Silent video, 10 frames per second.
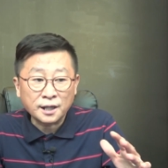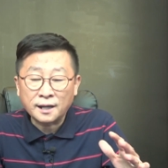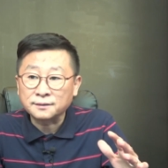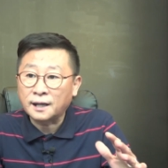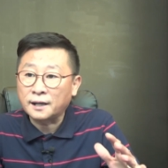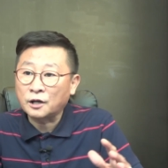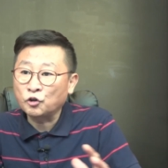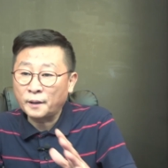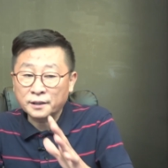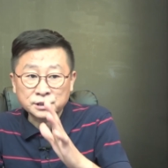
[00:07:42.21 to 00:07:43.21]
한다라고
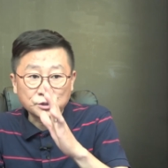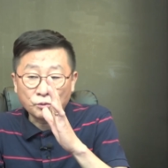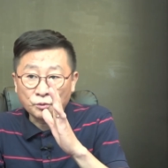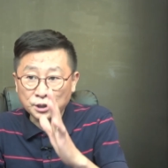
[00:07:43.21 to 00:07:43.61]
밝히고